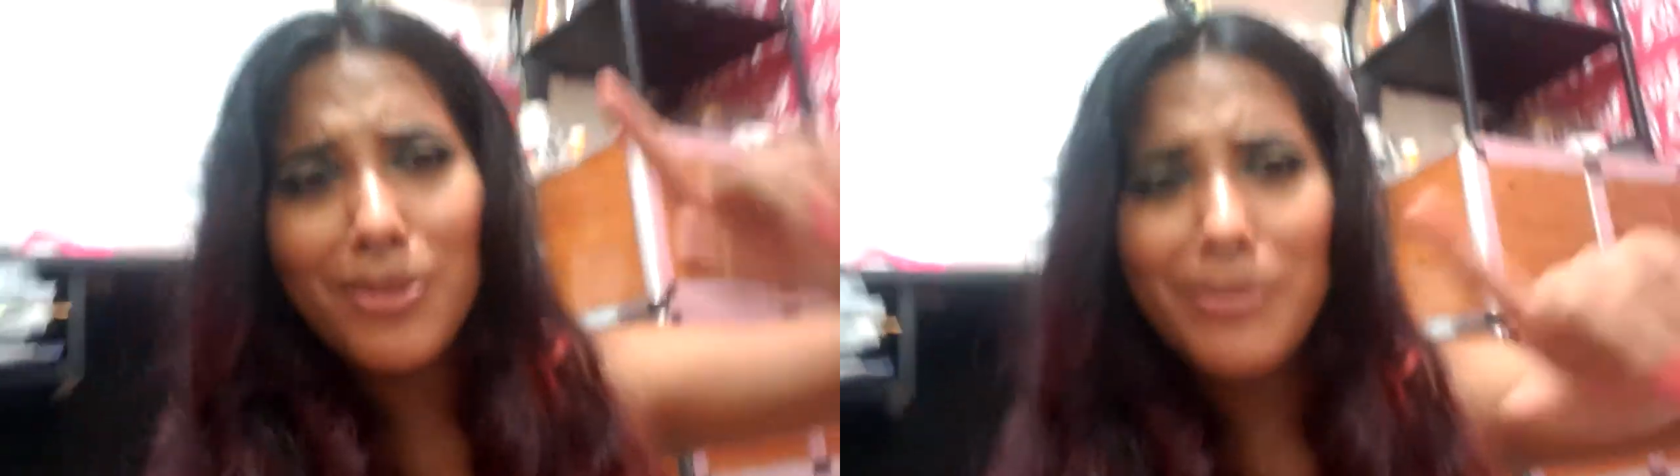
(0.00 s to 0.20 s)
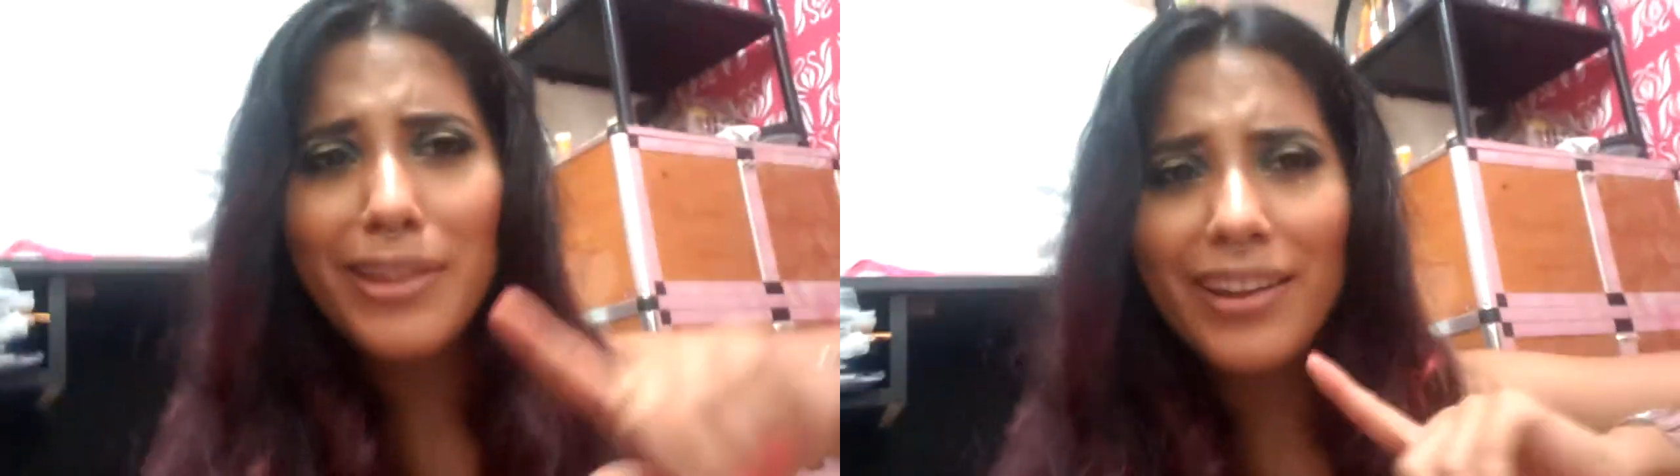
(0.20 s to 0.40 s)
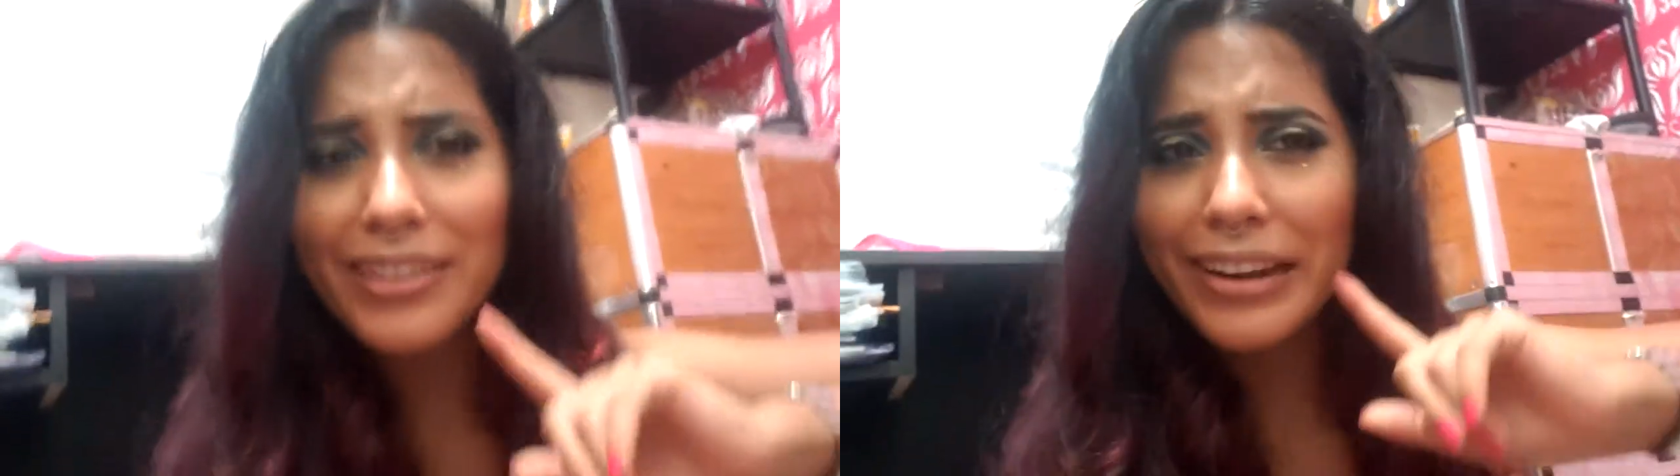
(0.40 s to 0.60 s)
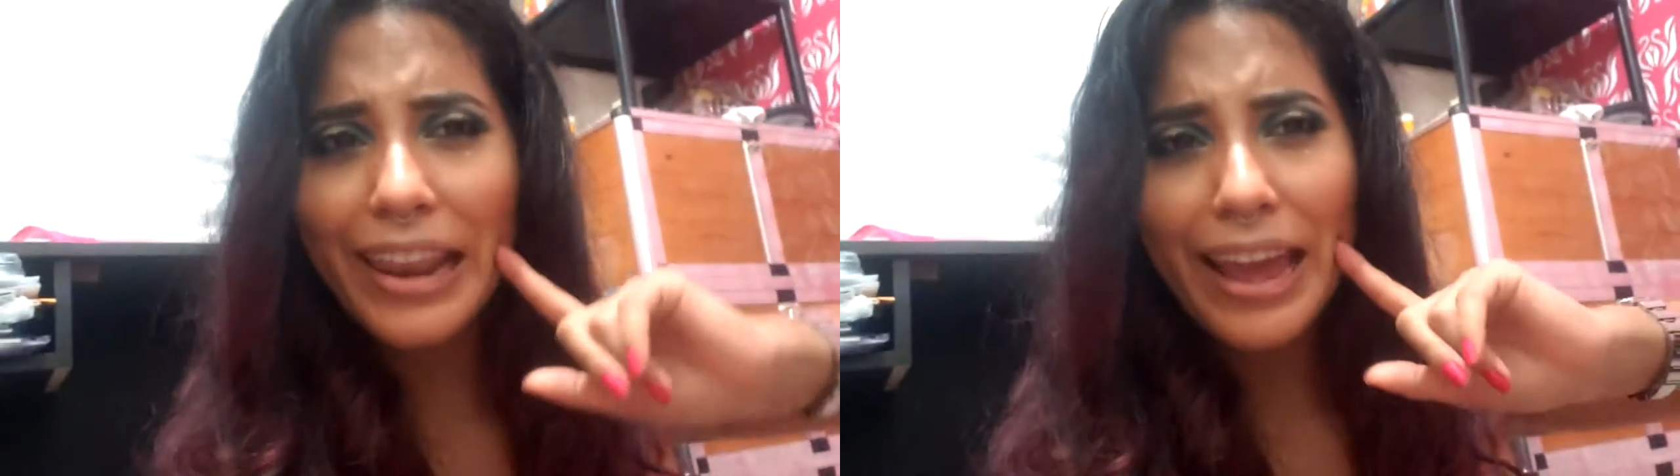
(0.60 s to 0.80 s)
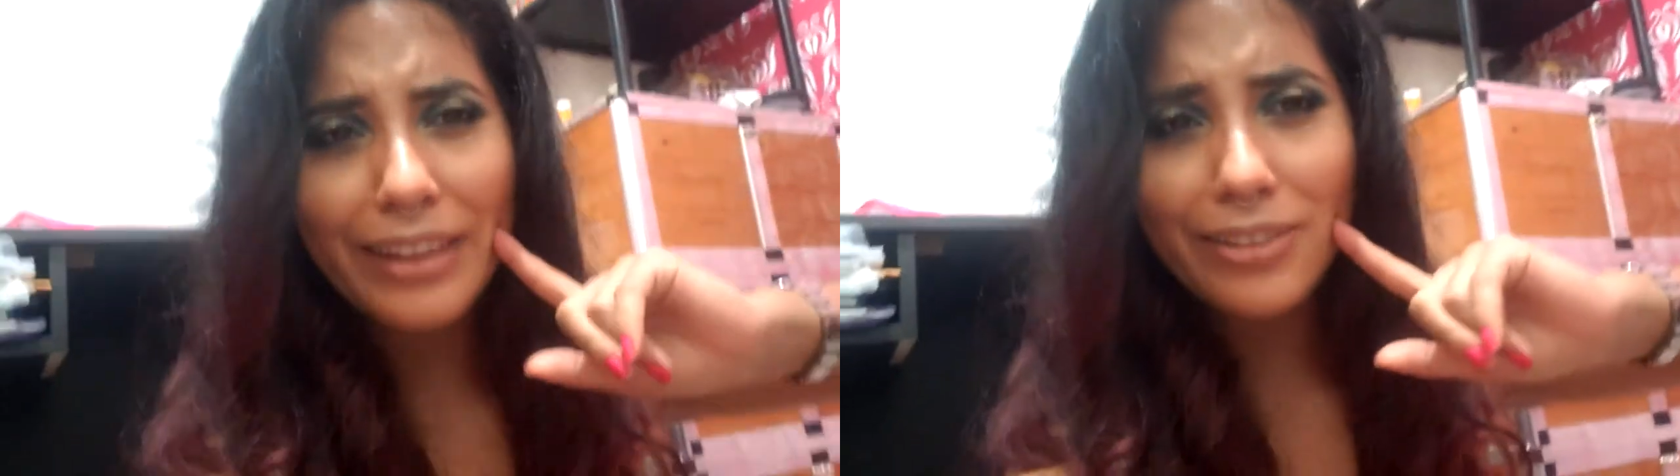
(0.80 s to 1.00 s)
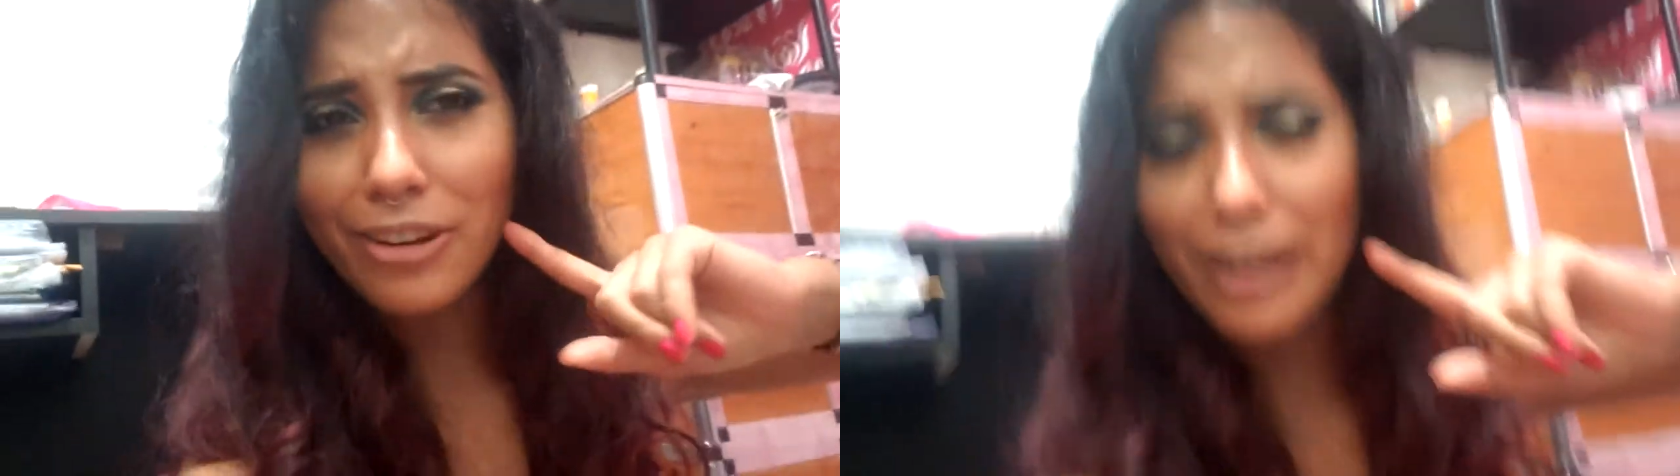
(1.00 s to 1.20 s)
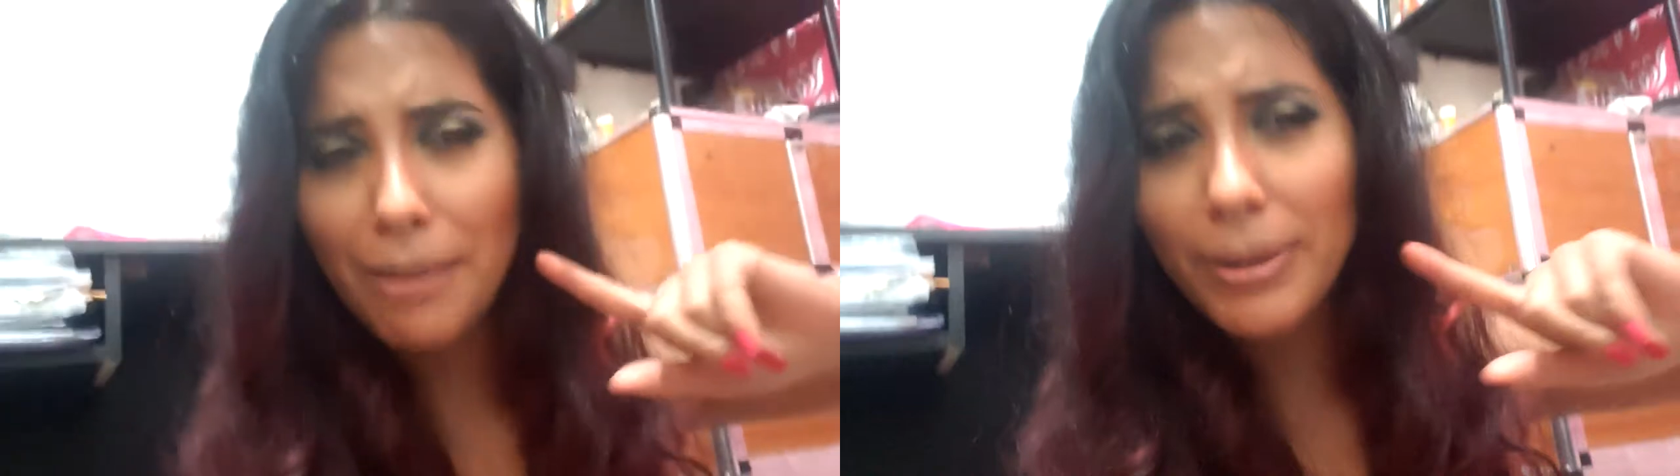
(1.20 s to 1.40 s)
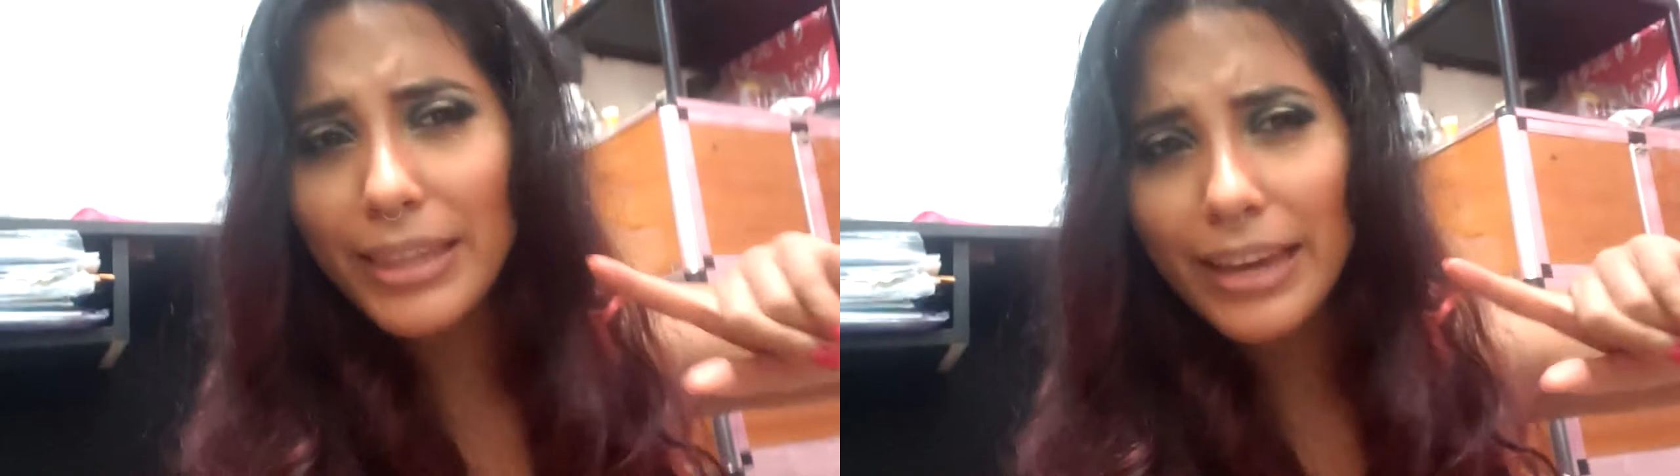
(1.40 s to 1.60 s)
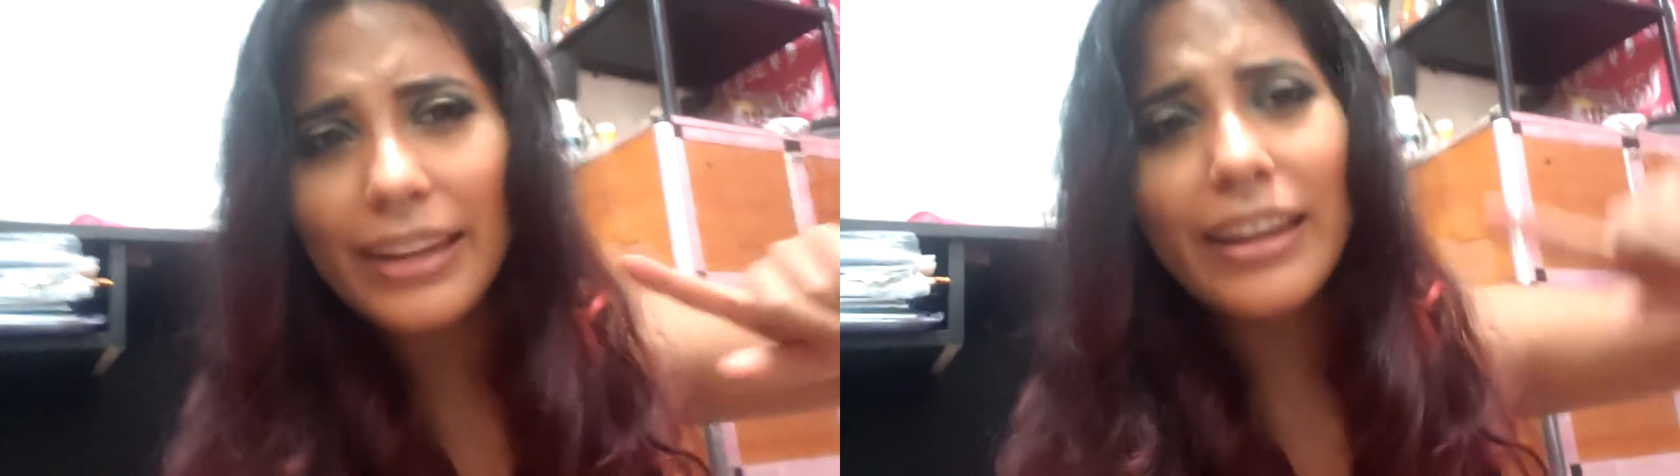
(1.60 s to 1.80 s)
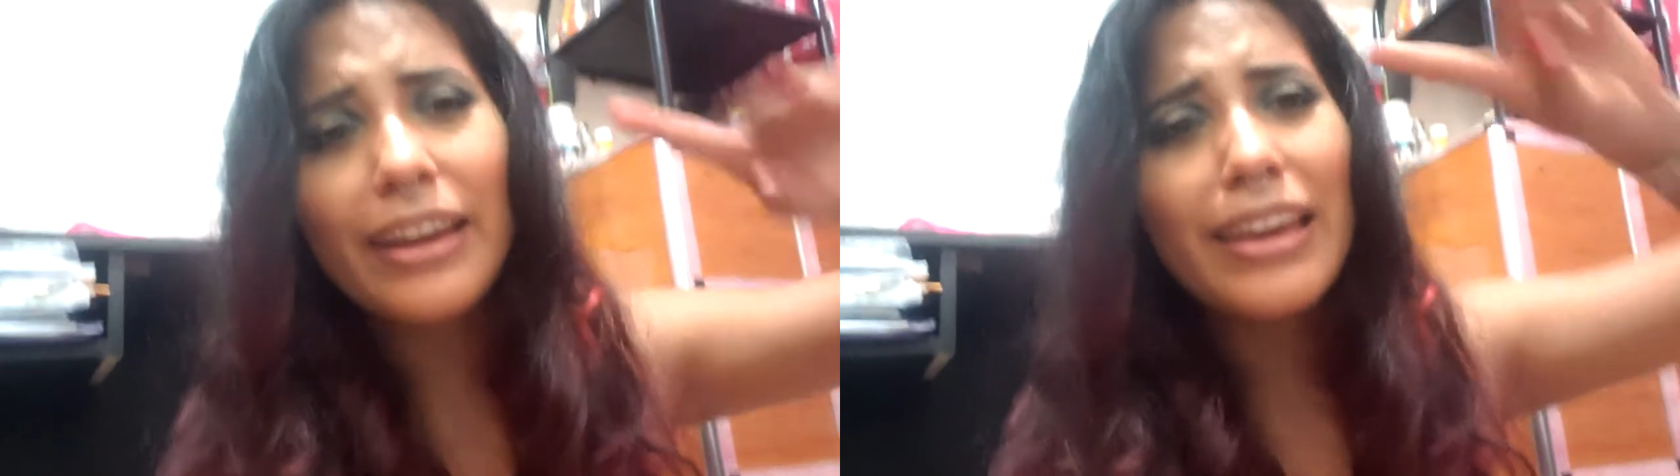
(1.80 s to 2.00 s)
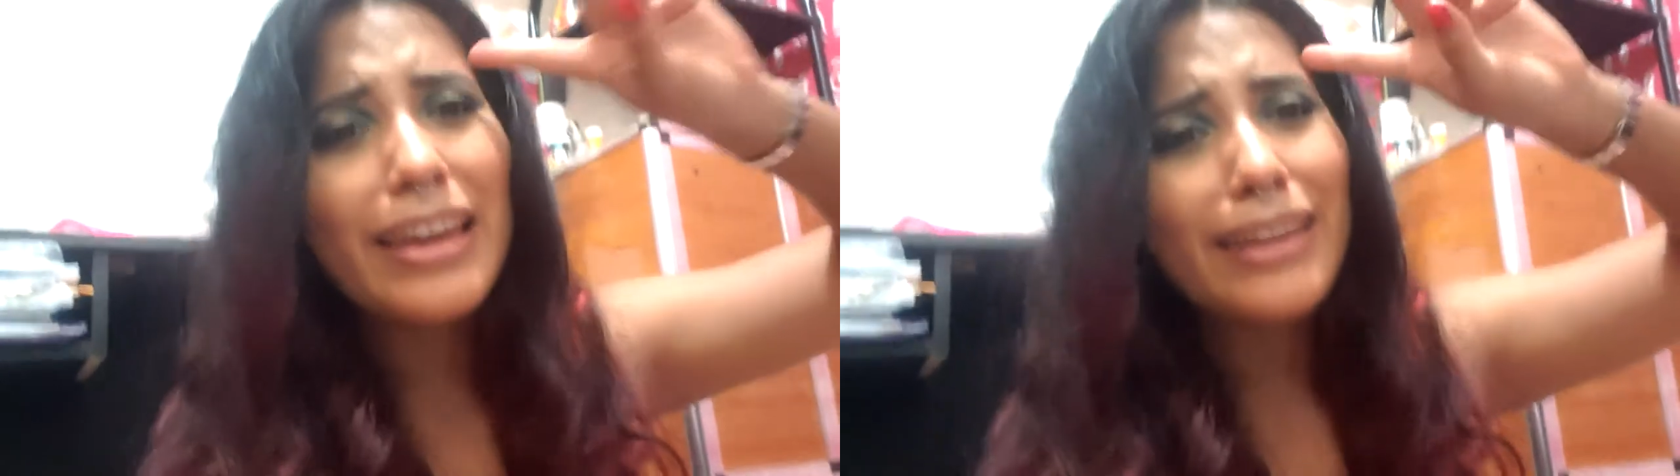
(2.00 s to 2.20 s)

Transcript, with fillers: me olvidé hacer la intro en la mañana,